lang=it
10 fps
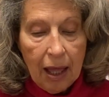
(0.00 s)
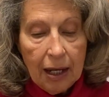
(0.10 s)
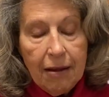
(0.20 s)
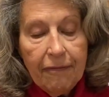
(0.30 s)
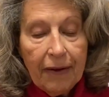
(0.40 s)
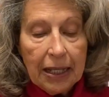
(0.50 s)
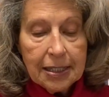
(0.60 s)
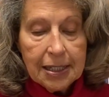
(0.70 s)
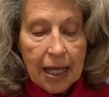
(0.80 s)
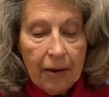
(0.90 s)

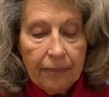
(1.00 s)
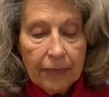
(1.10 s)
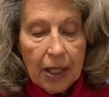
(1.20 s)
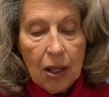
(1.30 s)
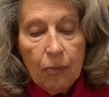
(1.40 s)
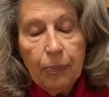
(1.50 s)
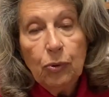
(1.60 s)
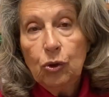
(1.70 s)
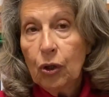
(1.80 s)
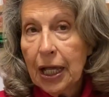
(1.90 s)
L'infanzia è un
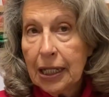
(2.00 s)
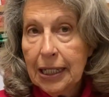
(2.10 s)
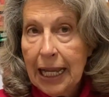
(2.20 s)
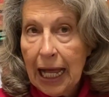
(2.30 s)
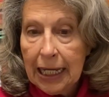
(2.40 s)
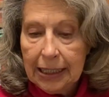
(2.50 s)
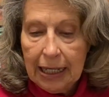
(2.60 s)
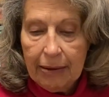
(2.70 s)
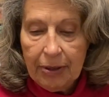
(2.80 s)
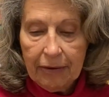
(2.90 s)
punto cardinale
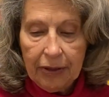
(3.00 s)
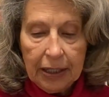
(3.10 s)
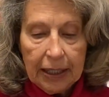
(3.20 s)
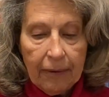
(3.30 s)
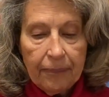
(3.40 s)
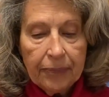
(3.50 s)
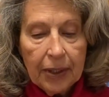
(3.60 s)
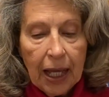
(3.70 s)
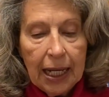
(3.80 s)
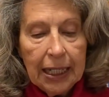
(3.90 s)
della mia vita.
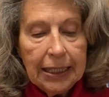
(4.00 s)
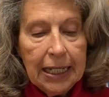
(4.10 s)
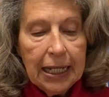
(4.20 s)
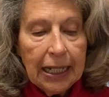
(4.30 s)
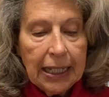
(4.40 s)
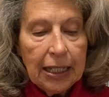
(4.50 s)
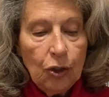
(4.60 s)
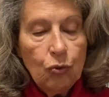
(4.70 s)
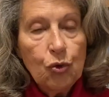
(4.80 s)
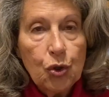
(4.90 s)
Alla tenera età di
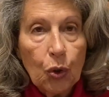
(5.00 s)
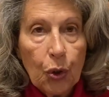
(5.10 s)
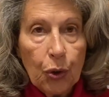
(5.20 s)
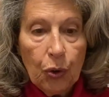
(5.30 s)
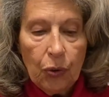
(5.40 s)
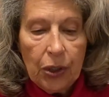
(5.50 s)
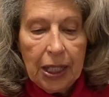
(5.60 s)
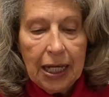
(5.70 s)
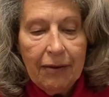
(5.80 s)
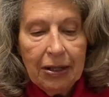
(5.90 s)
un giorno,
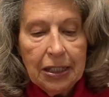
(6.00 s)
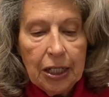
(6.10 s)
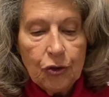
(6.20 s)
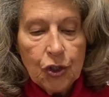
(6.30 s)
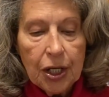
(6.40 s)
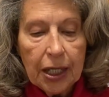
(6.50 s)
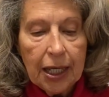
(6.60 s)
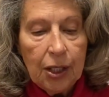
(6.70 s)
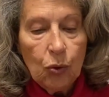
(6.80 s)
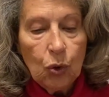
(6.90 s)
la levatrice
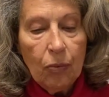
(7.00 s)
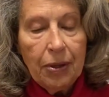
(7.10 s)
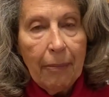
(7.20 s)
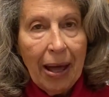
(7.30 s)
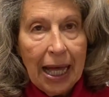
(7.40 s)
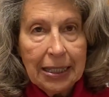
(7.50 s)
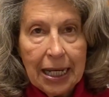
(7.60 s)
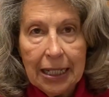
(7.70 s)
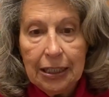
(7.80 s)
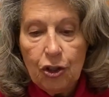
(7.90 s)
che aiutò mia
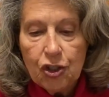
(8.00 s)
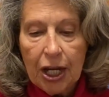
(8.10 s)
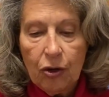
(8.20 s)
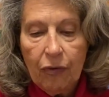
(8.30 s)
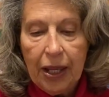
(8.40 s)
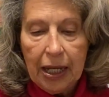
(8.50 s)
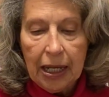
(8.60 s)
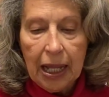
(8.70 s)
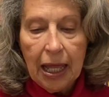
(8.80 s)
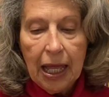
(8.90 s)
madre,
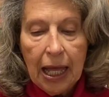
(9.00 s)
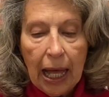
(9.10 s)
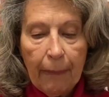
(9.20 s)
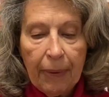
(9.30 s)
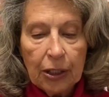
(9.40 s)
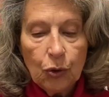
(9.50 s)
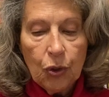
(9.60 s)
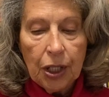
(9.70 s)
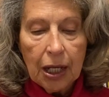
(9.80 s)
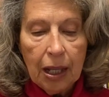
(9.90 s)
diciannovenne, a
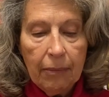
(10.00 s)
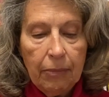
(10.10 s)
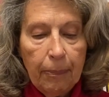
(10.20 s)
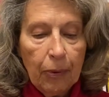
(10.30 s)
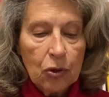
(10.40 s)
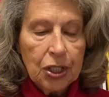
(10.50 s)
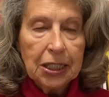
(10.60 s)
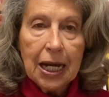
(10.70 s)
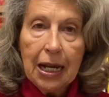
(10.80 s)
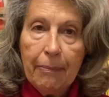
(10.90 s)
partorire, mi pose
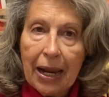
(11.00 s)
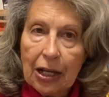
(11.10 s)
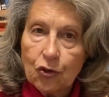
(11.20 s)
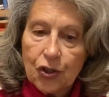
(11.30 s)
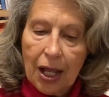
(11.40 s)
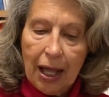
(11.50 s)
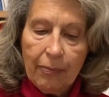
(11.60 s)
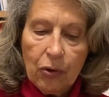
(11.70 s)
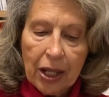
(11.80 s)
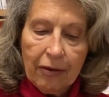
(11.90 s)
tra le braccia
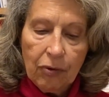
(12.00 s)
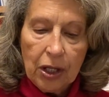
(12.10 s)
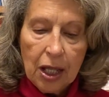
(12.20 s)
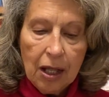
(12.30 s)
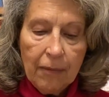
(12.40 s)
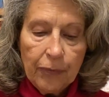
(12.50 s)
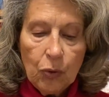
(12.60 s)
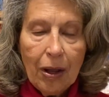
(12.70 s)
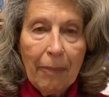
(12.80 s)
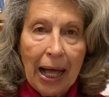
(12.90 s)
amorevoli di
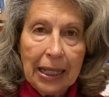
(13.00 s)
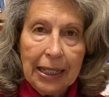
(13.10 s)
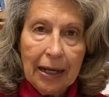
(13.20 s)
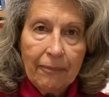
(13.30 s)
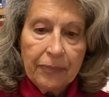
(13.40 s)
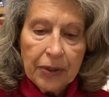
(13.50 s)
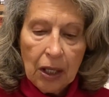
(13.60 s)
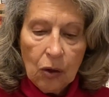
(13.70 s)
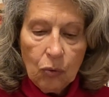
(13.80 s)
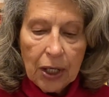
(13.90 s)
una baglia,
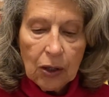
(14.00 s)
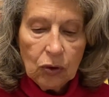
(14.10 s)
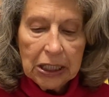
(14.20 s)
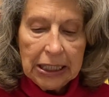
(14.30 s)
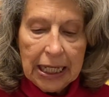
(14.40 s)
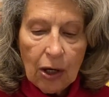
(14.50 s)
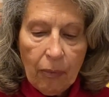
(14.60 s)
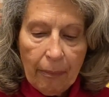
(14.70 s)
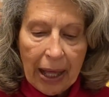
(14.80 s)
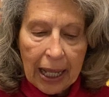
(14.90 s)
una contadina
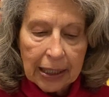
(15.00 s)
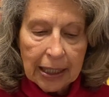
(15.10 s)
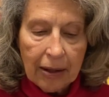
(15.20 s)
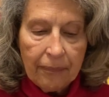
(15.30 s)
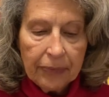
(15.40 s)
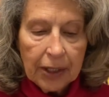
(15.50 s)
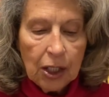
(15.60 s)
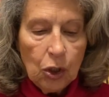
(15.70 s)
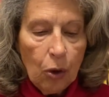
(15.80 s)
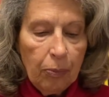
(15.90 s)
lombarda, che
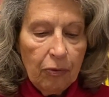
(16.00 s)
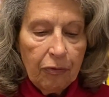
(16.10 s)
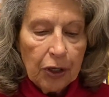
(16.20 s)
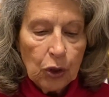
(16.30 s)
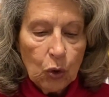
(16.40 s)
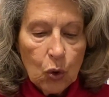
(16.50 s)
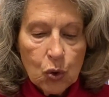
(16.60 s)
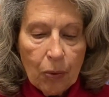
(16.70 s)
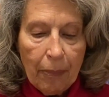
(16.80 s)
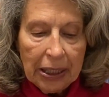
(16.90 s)
dopo un
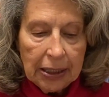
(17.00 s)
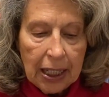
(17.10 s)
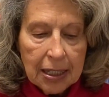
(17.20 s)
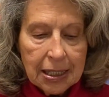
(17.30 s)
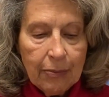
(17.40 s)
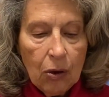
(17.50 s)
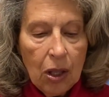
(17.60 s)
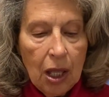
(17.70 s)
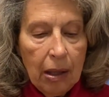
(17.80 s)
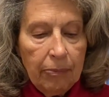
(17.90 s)
frettoloso battesimo
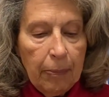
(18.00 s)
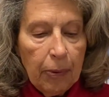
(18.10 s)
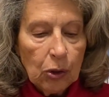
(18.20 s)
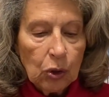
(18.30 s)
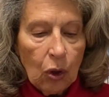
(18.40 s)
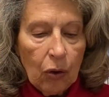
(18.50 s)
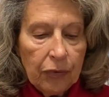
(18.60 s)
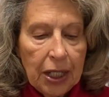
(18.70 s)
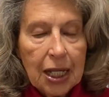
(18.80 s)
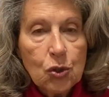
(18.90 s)
mi portò
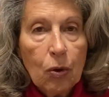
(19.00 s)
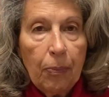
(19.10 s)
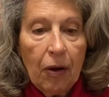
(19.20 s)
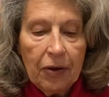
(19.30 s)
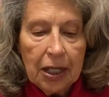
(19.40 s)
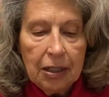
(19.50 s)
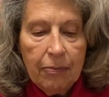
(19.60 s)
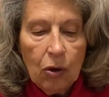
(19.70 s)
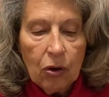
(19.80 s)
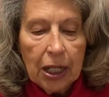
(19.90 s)
nella sua povera
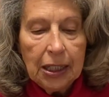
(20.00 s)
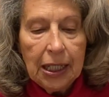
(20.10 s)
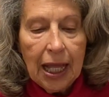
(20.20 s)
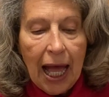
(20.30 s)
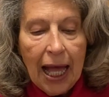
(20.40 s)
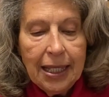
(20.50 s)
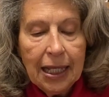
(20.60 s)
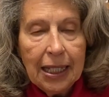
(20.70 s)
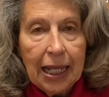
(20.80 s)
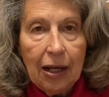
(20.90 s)
dimora di
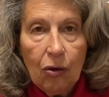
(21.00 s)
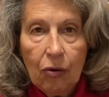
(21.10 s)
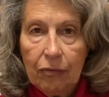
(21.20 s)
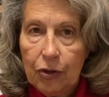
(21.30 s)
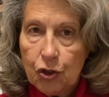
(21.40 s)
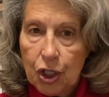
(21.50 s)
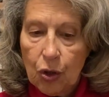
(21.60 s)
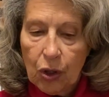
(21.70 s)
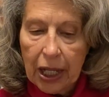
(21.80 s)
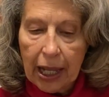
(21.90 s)
Agnadello,
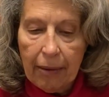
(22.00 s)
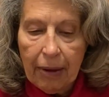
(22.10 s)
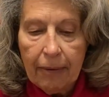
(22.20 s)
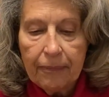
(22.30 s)
vicino Crema.